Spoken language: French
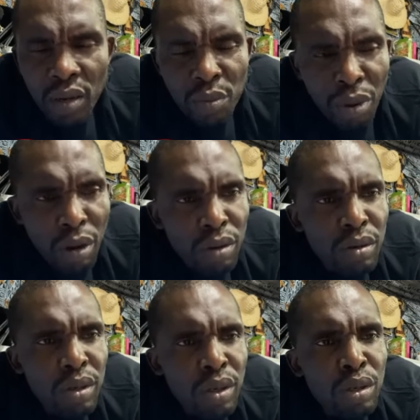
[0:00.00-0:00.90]
Bon.
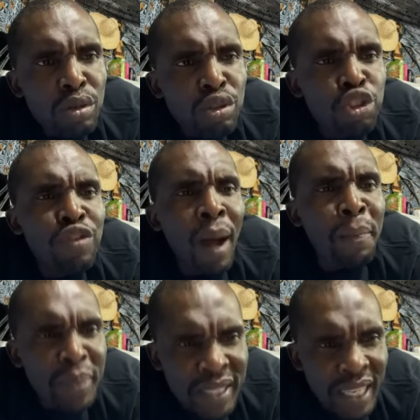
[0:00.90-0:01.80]
Tu vas
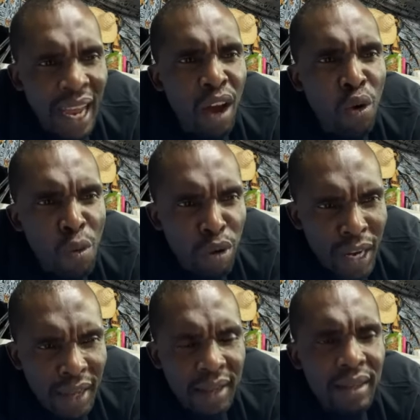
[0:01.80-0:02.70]
pisser dans un
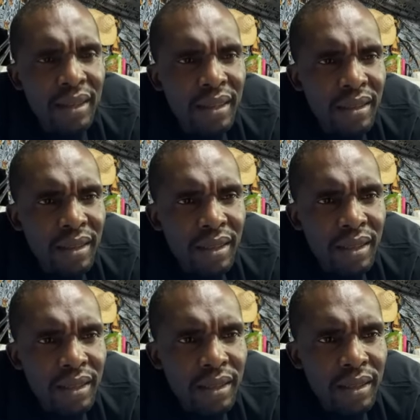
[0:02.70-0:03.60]
gobelet.
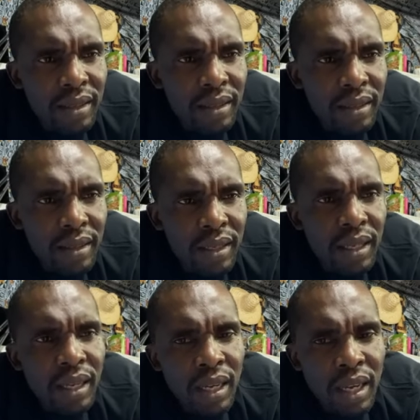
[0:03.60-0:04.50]
Mm-hmm.
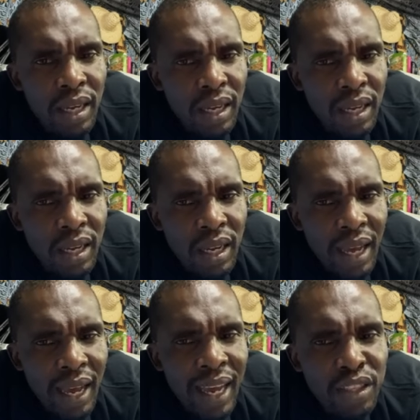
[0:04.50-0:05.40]

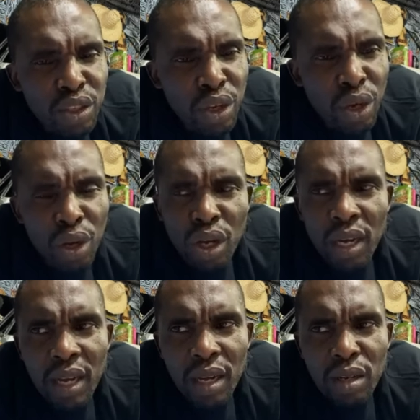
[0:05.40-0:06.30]
Est-ce que
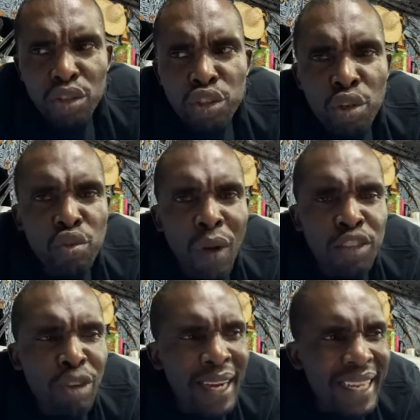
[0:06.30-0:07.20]
chez toi,
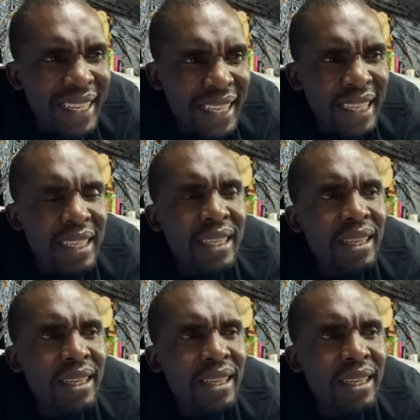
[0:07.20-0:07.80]
tu as les guilles